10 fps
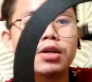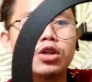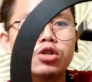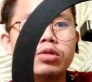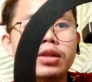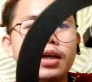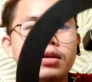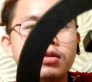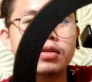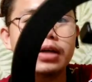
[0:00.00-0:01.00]
mag-shoot
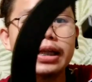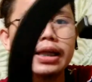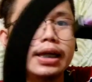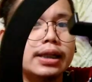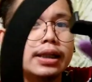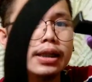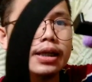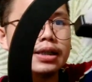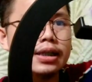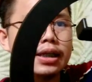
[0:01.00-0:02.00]
kayo, ganyan.
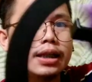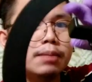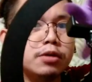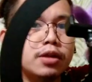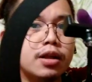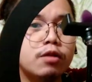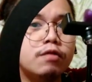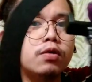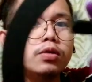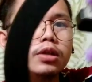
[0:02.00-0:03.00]
Tapos i-clip niyo lang
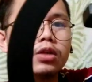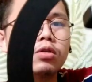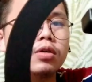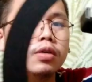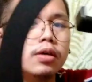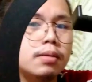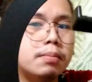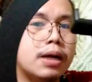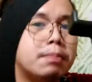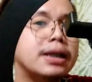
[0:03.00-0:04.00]
yung phone dito
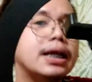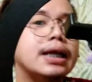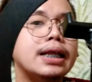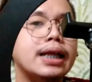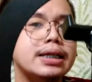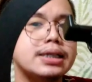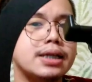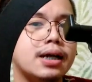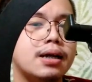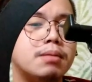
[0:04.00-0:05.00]
para pag nagda-light
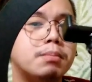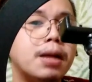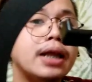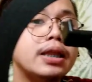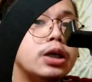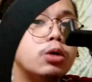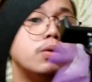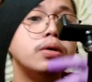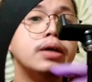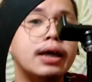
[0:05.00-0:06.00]
siya, maganda
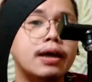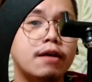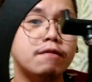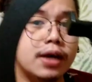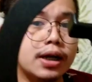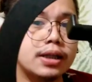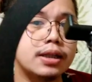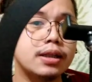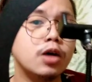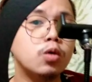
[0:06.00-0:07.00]
yung effect
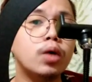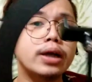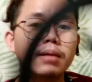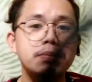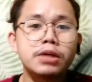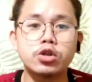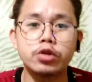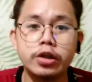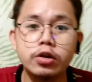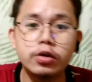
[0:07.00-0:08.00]
ng kuha ng
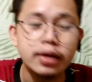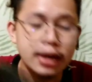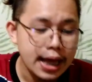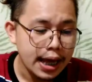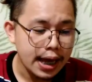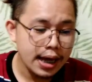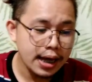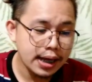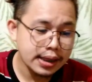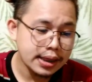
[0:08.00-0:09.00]
picture nyo.
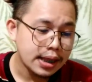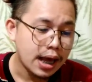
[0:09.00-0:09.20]
At